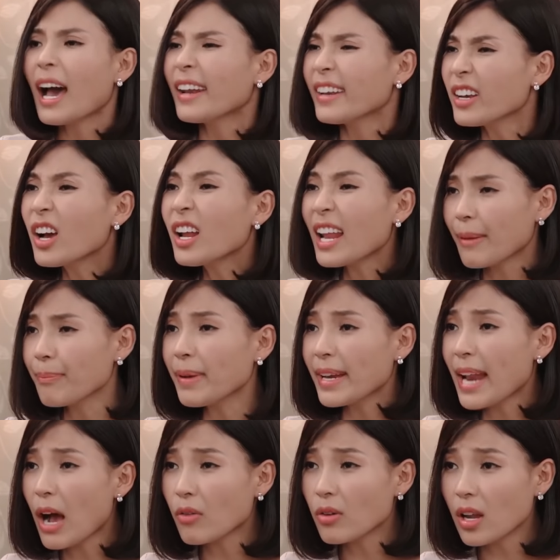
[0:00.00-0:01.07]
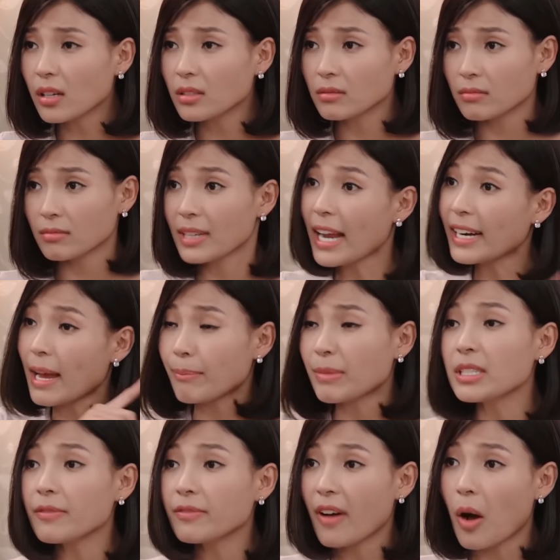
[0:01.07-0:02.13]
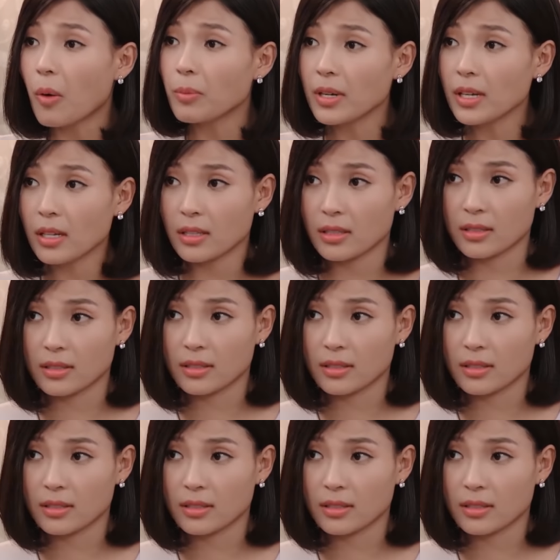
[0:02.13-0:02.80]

anh nói là anh bị đau lưng đang nằm ở trên phòng á